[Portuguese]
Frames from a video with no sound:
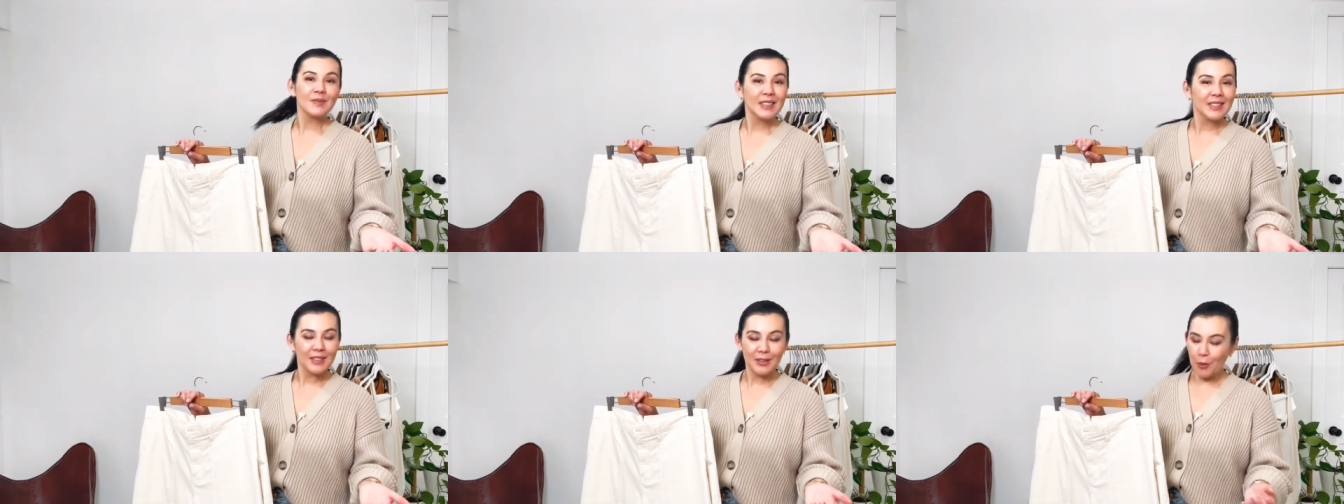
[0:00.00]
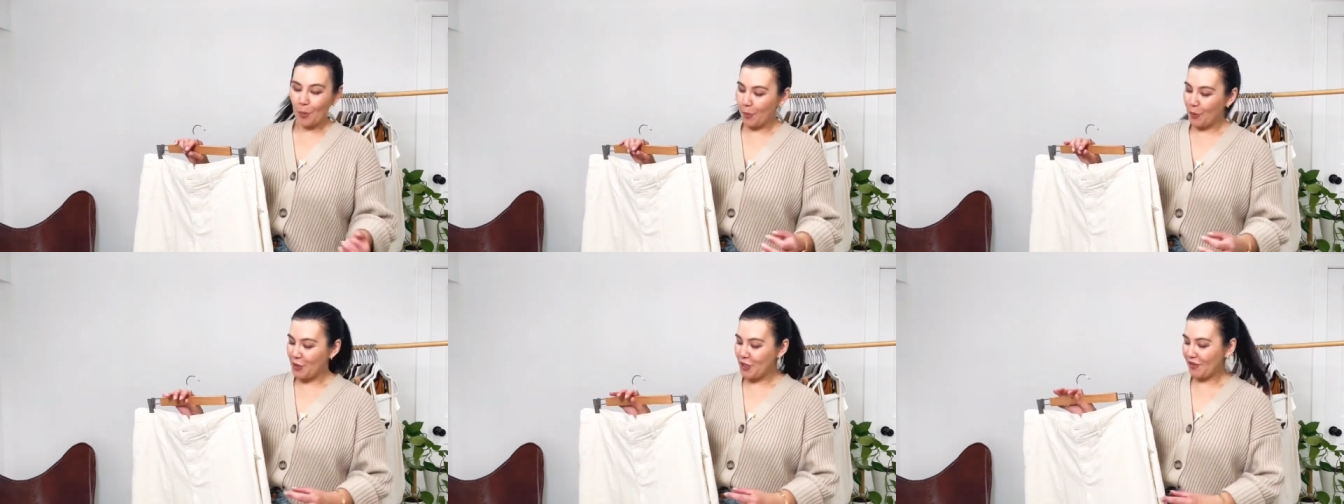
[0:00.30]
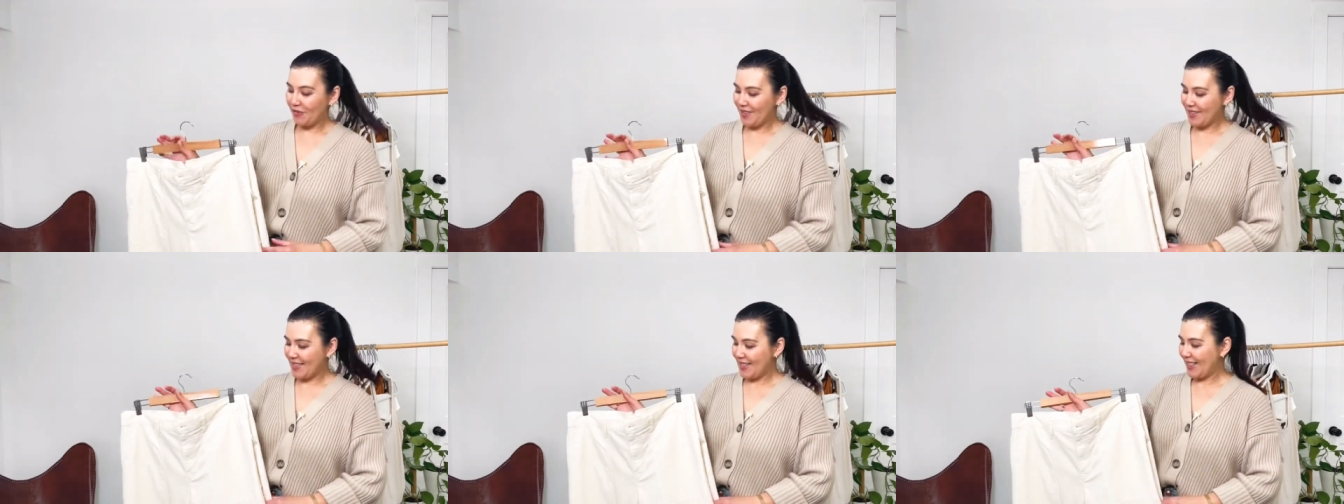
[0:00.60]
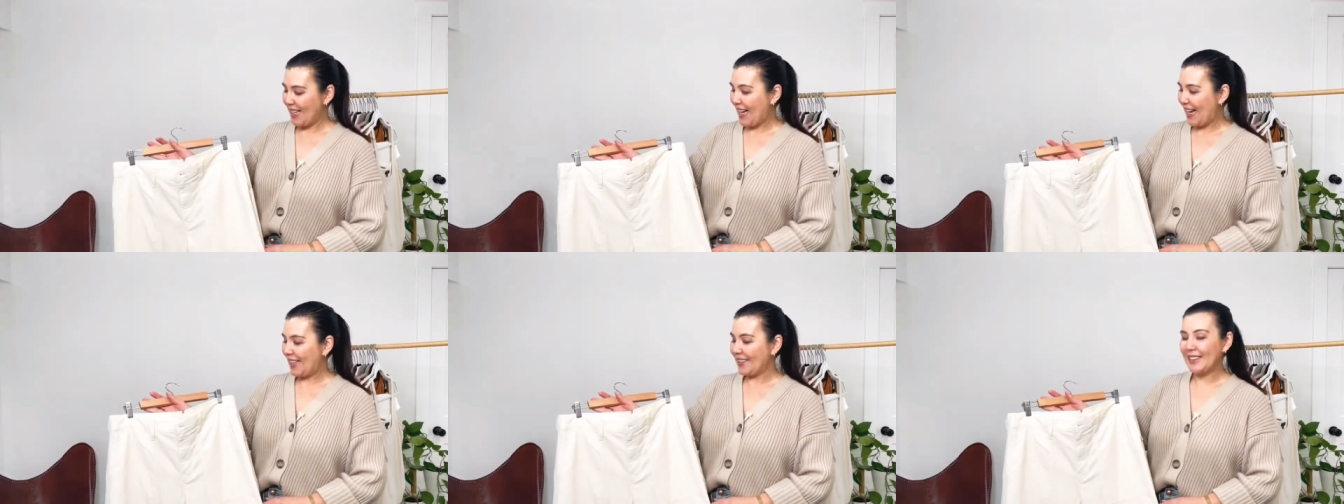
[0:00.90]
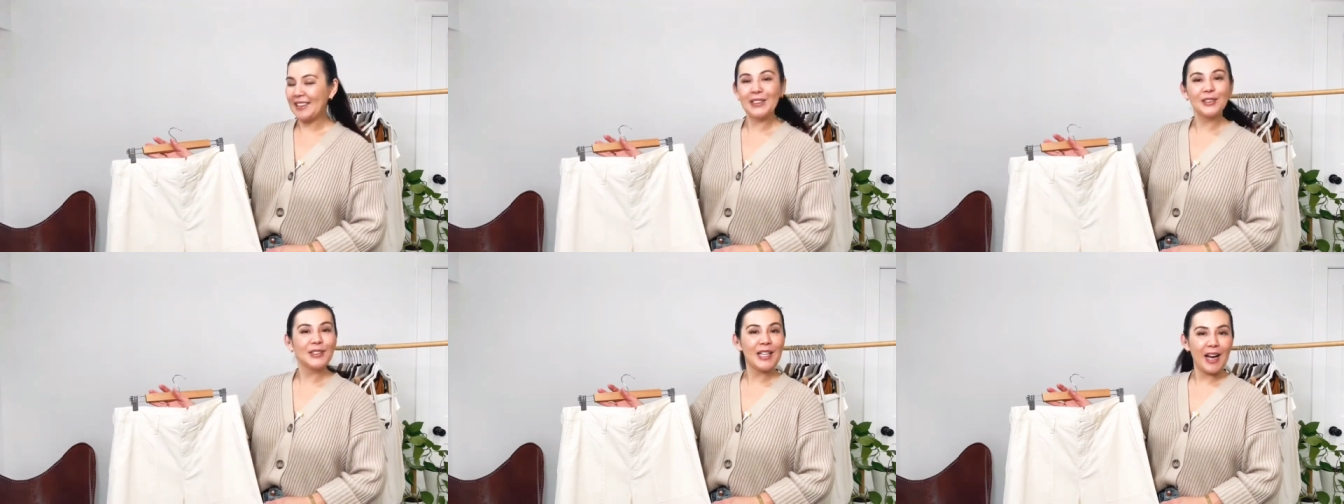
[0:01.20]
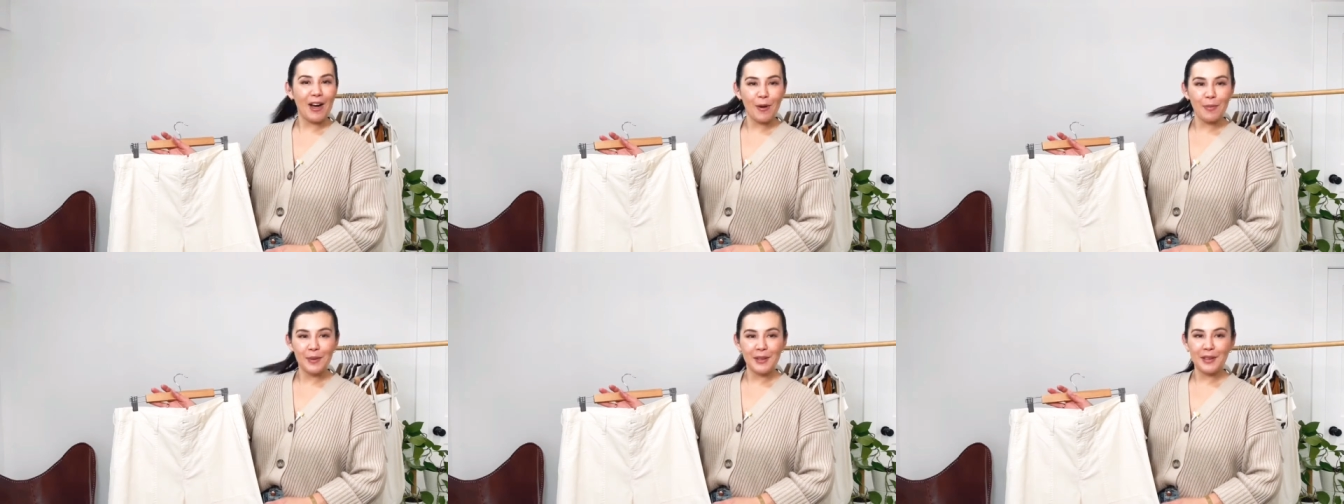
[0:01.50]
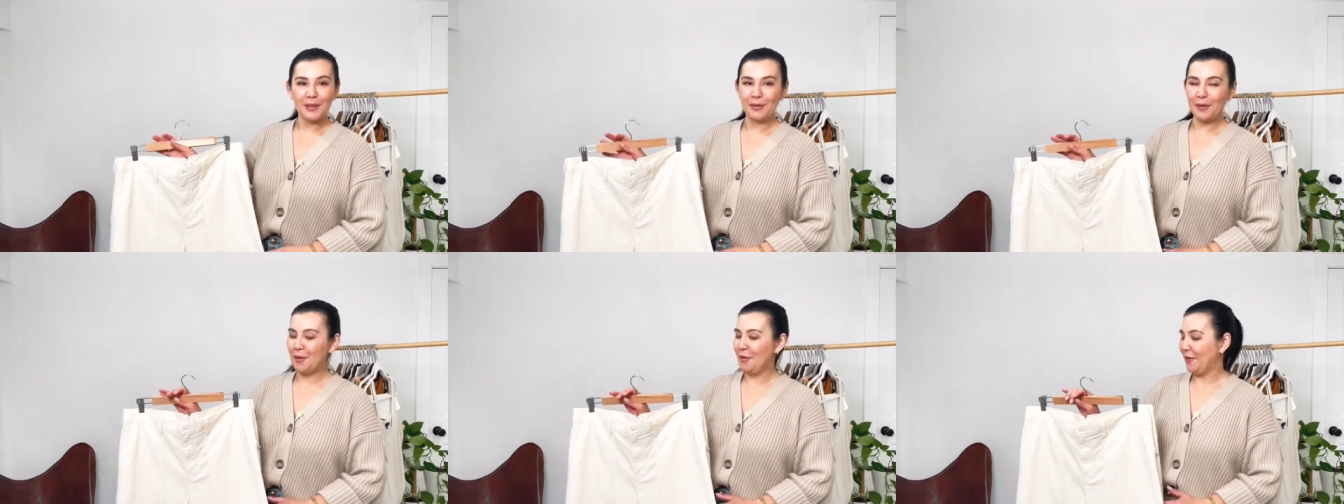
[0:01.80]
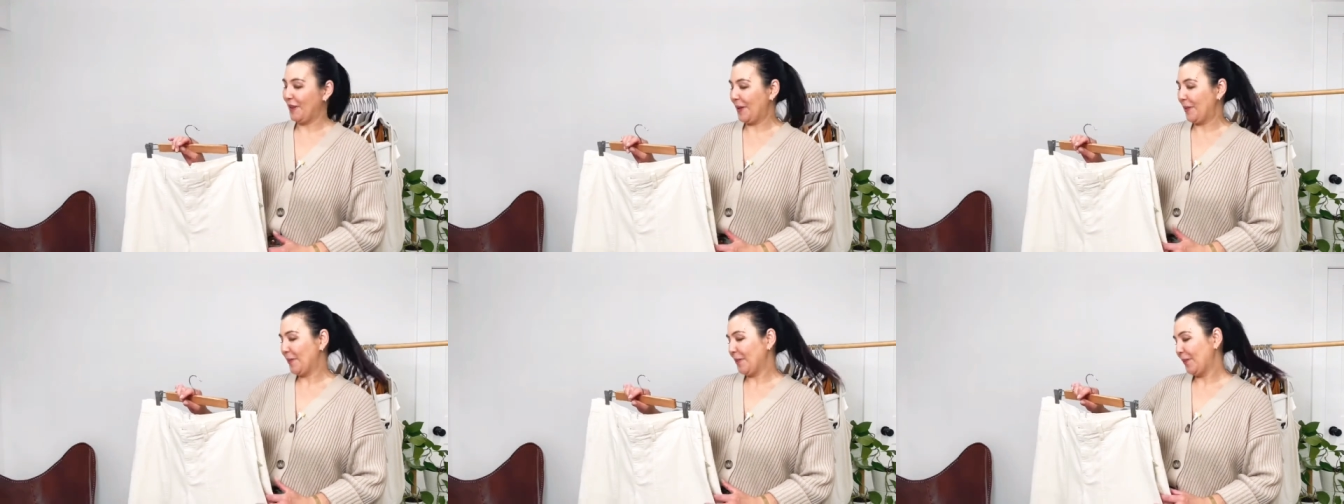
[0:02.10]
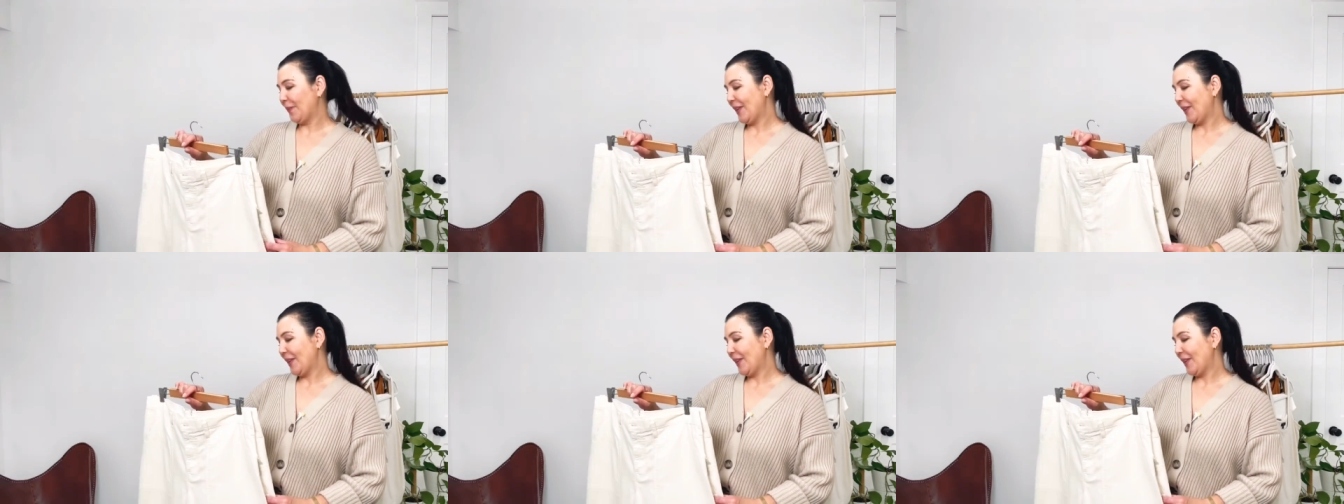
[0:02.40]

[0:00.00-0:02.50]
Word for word: não podia fazer nada, não dava para devolver.